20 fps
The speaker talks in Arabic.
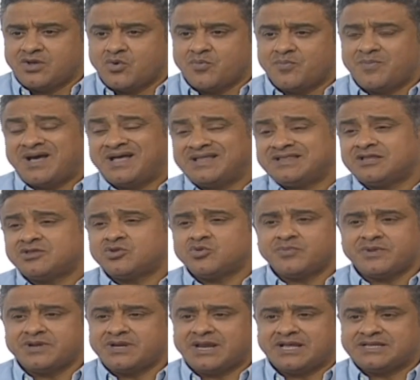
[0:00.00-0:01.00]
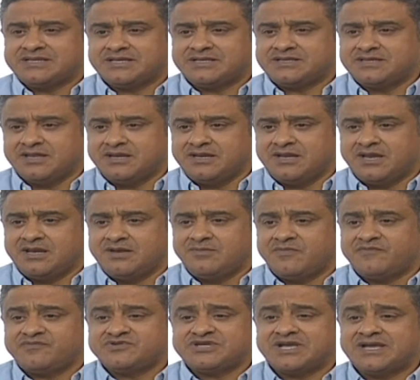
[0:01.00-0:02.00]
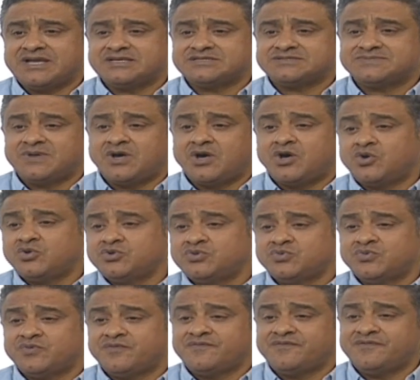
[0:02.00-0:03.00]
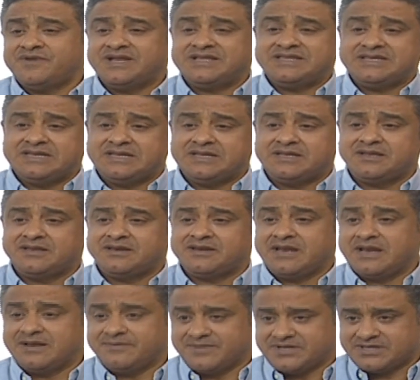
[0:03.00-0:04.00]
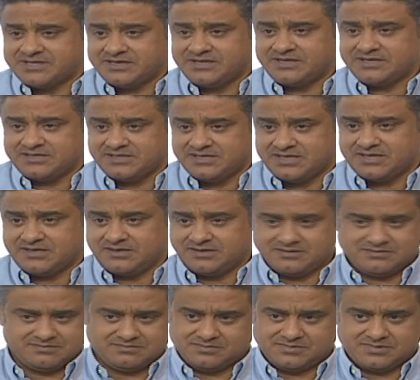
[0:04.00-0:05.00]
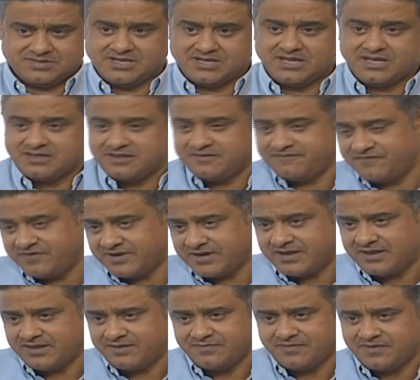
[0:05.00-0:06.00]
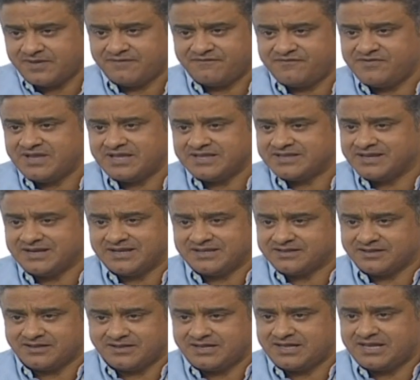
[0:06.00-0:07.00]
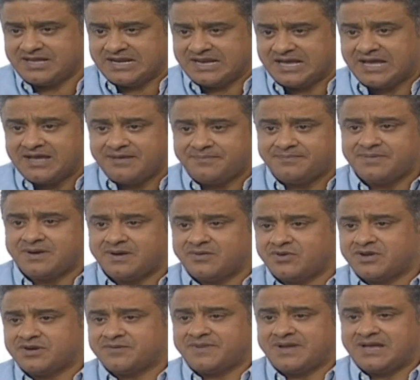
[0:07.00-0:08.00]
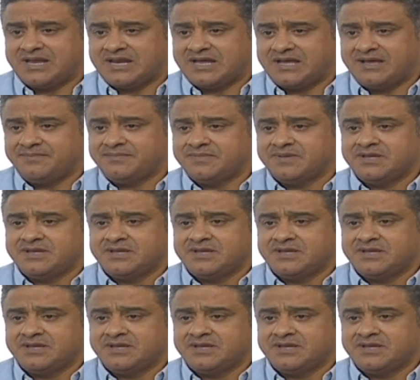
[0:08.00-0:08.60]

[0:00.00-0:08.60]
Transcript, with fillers: هم عاداتهم غير عاداتنا يعني ما فيش حاجه اسمها عضو في نادي ريال مدريد يعني ده دي فرقه فيها ثلاث العاب او اربع العاب